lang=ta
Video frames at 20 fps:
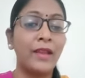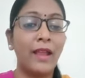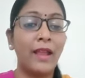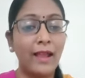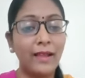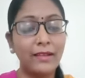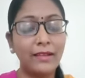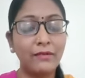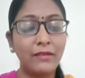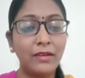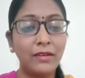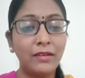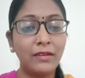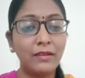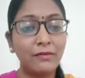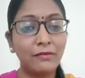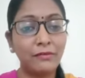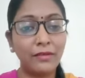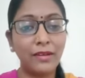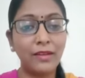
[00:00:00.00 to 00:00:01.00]
அதை விட்டுட்டு
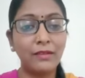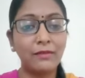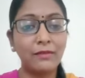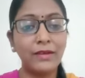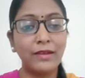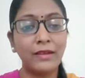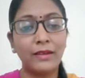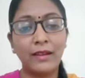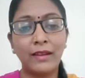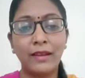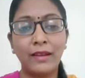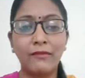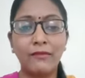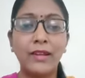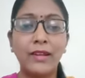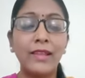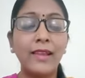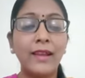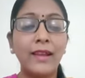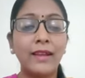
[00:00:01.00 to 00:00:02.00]
ஃப்ரீக்வெண்ட்டாக நான்
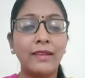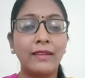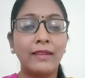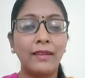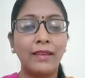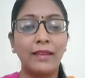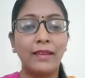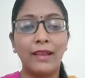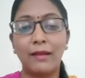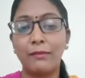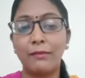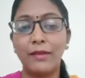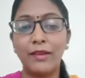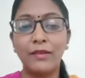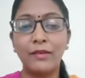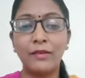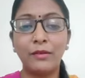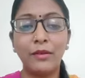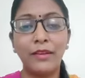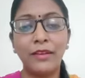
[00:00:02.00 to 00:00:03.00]
விளையாடுறேன் அப்படின்னு
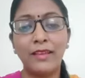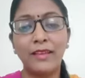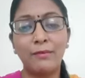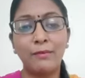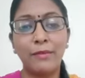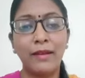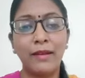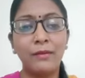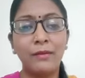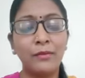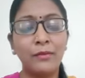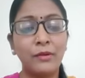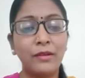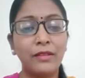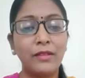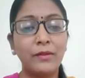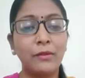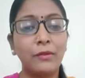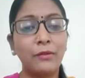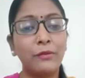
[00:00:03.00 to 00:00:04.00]
சொல்லி நீங்கள்
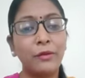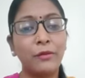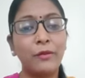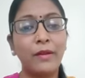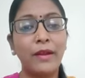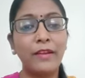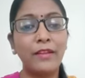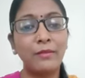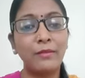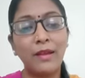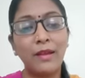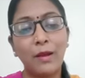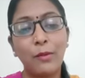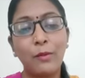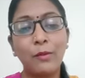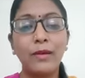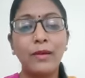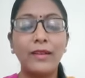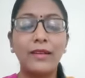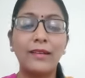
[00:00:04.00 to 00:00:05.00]
பண்ணும்பொழுது ஒவ்வொரு வாட்டியுமே
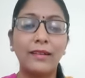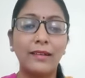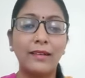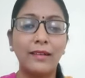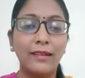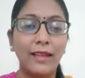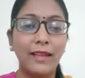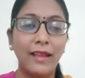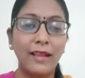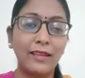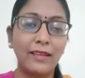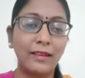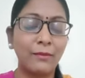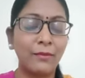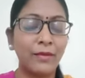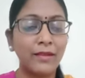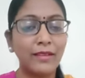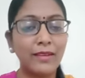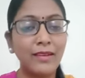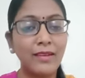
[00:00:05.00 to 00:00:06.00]
அவங்களுக்கு ஹர்ட் ஆகுற
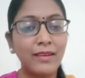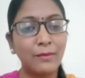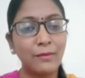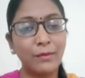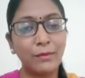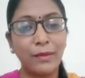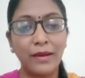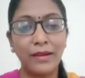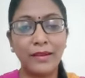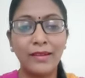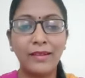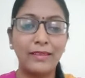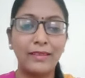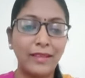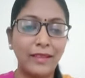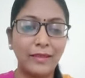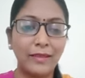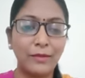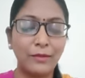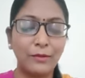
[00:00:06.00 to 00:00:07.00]
மாதிரி நம்ம பண்ணிட்டு
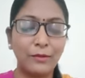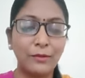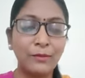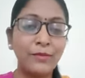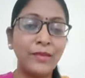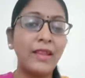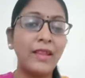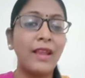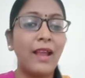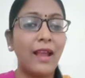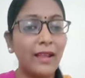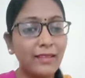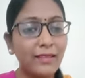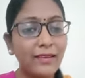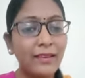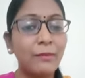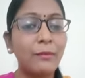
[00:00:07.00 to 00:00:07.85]
தான் இருக்கோம் அது நம்ம